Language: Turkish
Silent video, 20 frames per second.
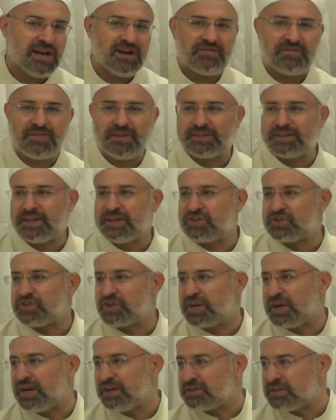fesat
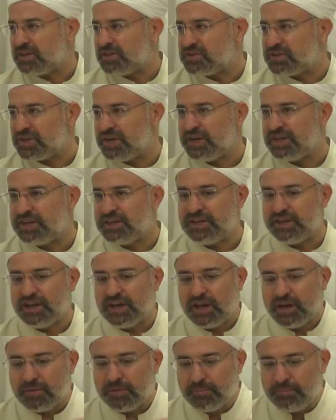çıkartacağını
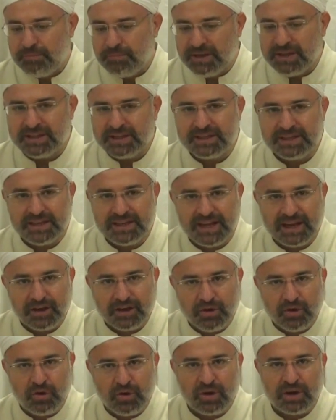bildiler,
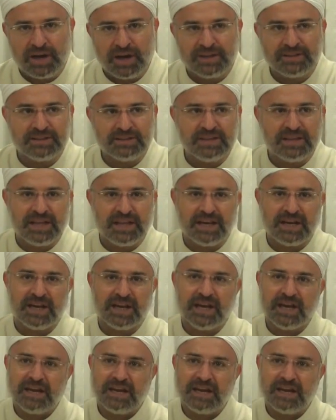öğrendiler